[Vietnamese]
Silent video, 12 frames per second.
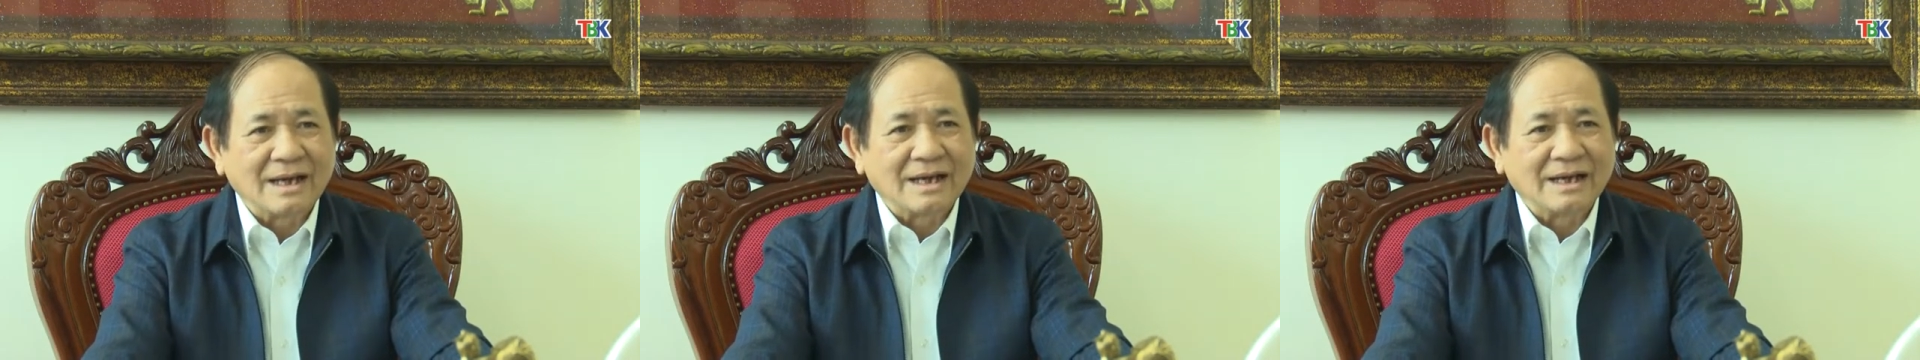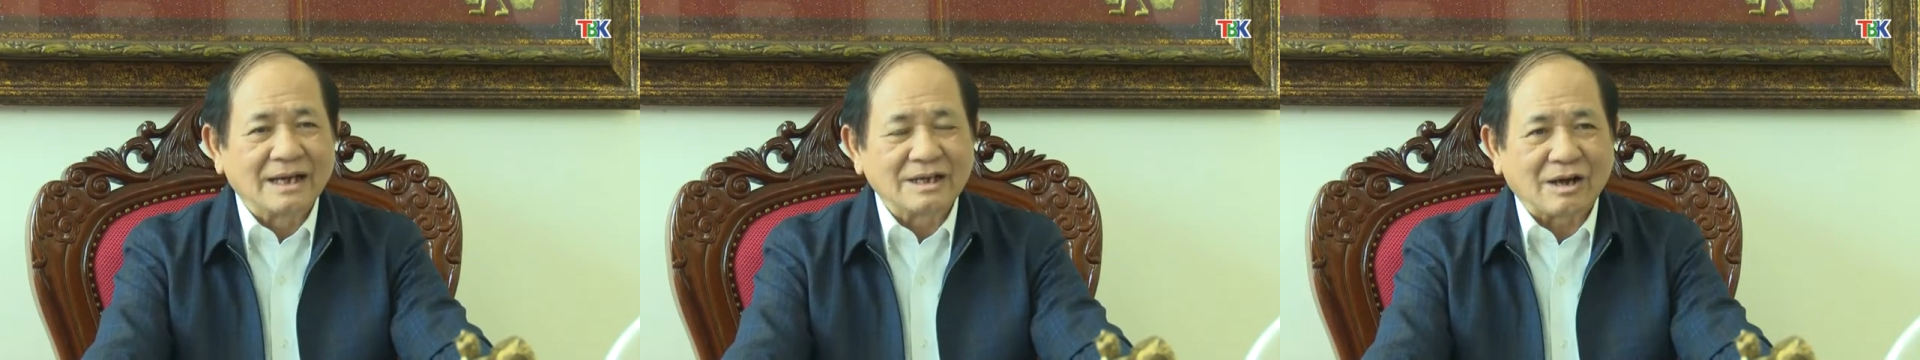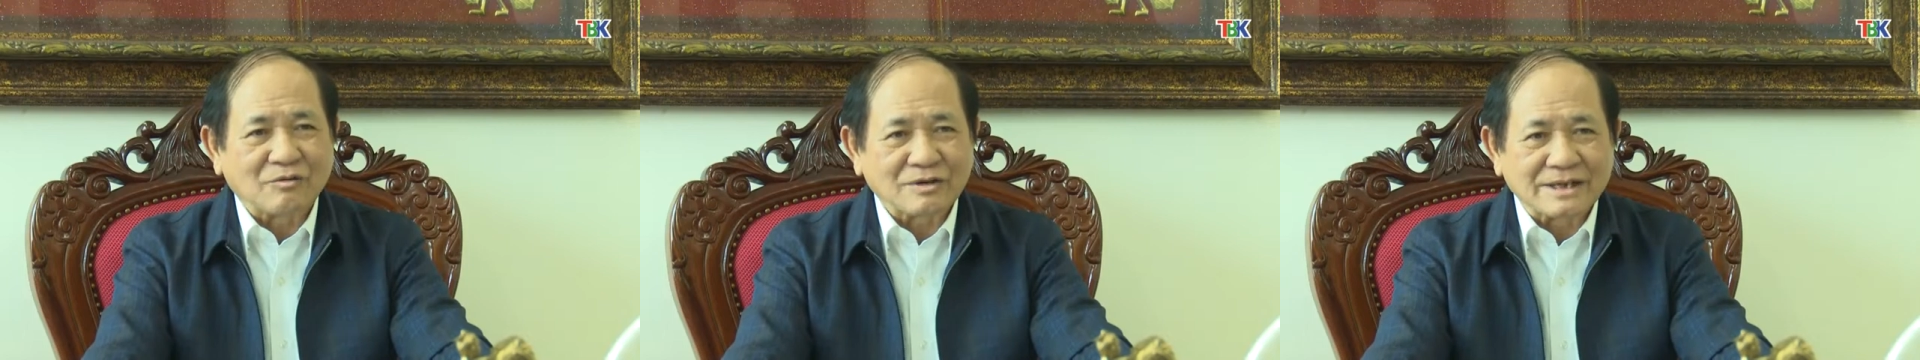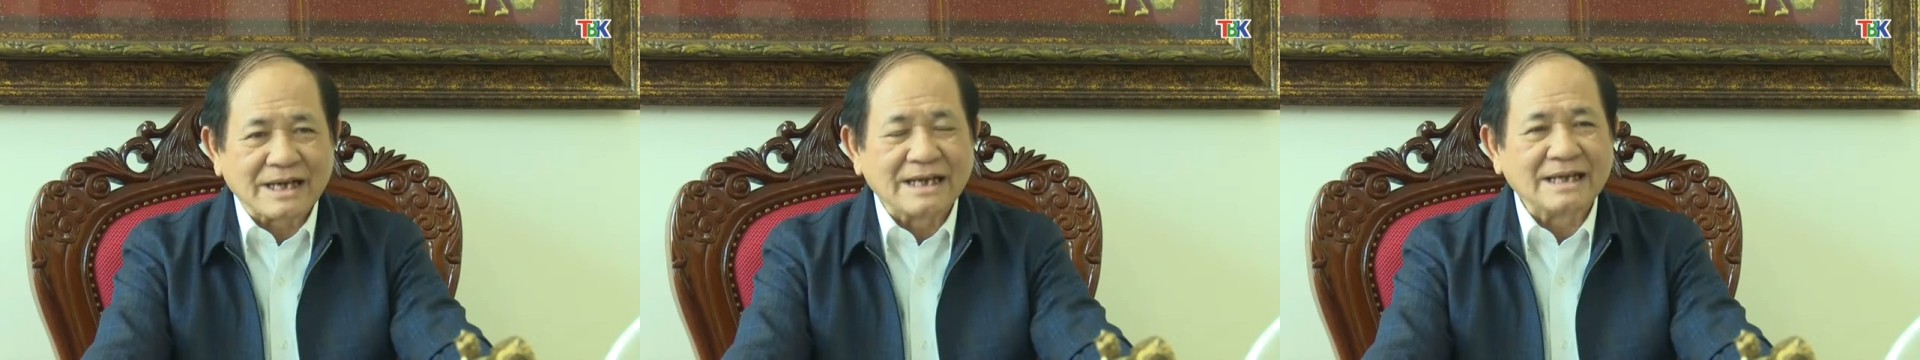đến học
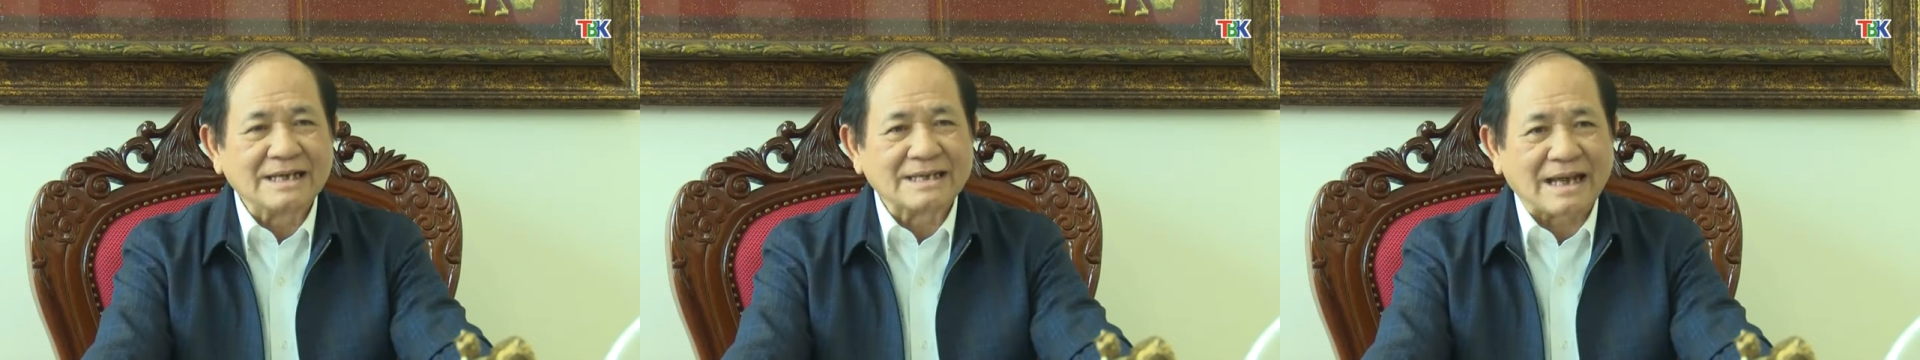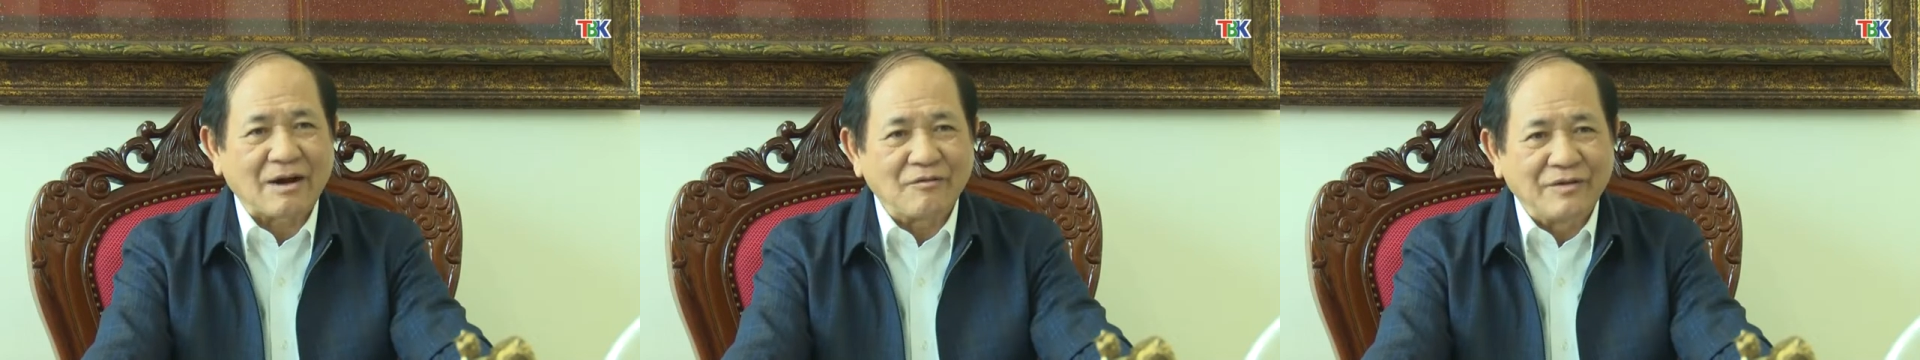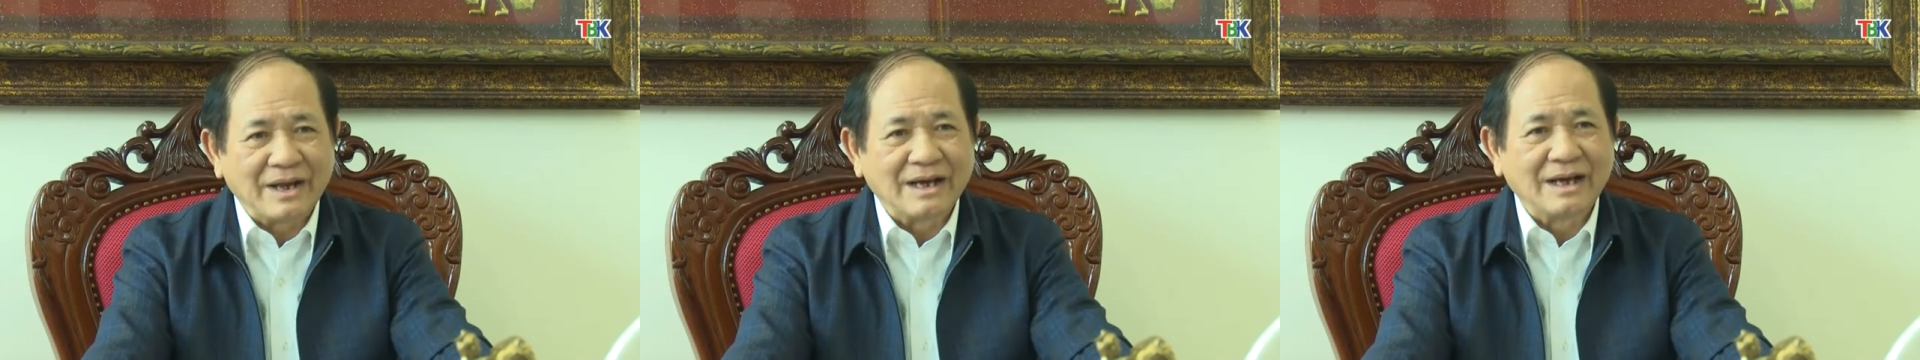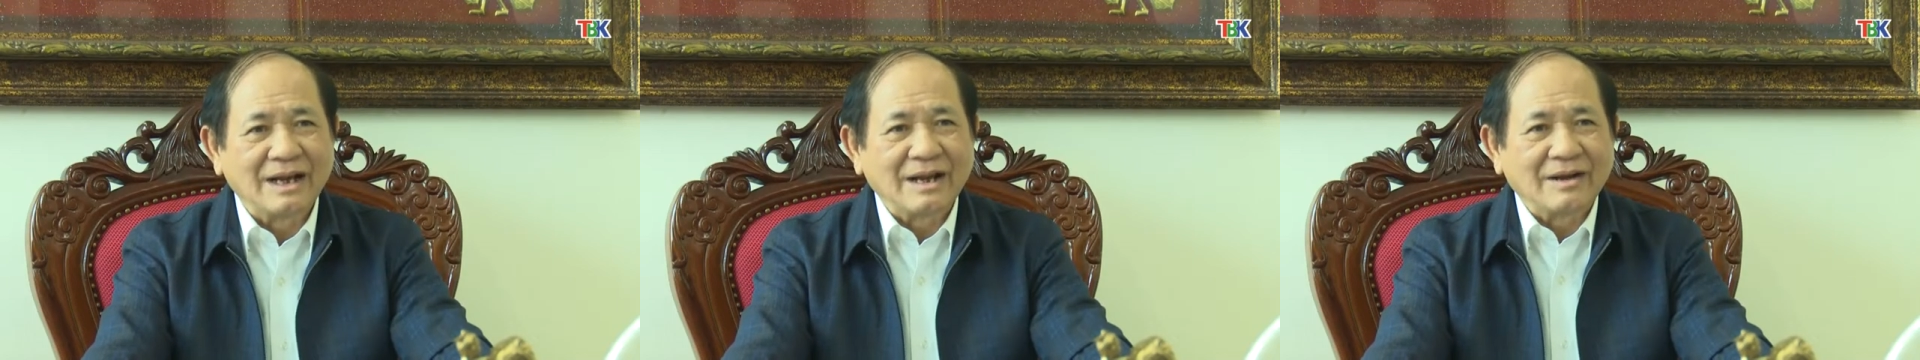sinh, giáo
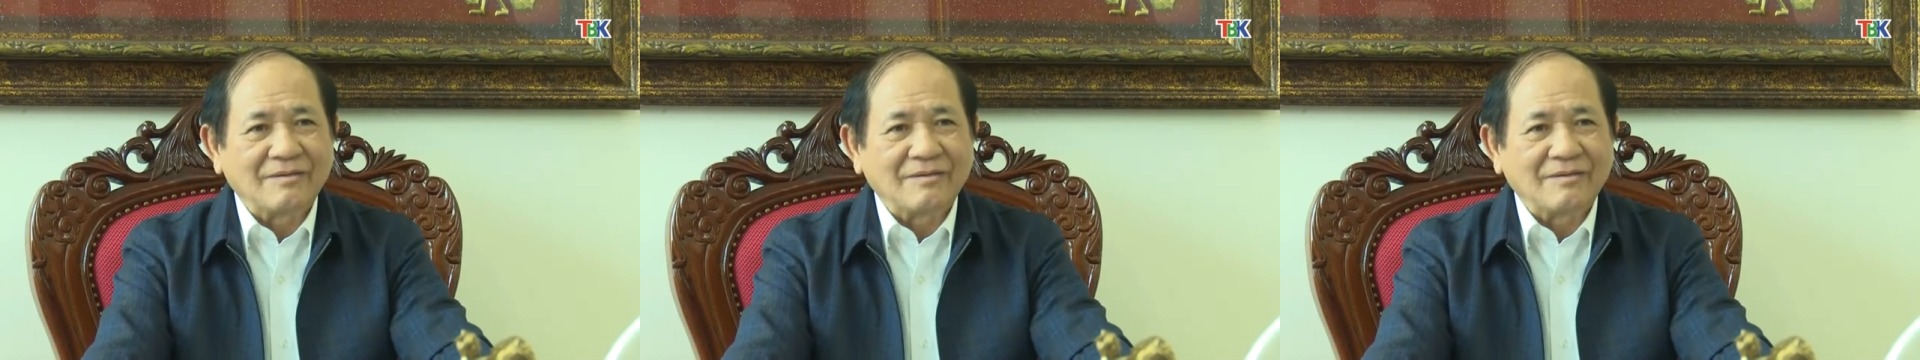viên